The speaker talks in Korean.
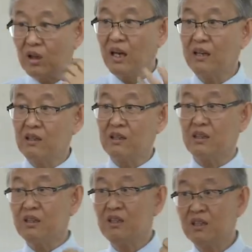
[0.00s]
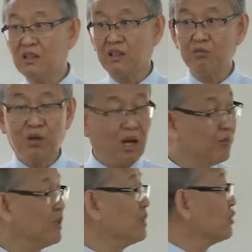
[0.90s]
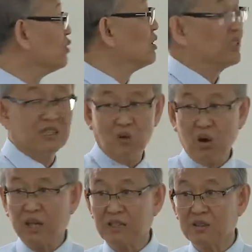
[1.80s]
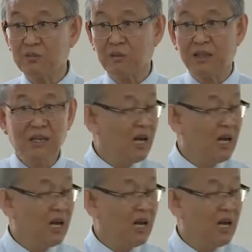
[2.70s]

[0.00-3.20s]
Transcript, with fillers: 온라인 러닝, 일러닝, 뭐 앱러닝, 유러닝 똑같은 겁니다만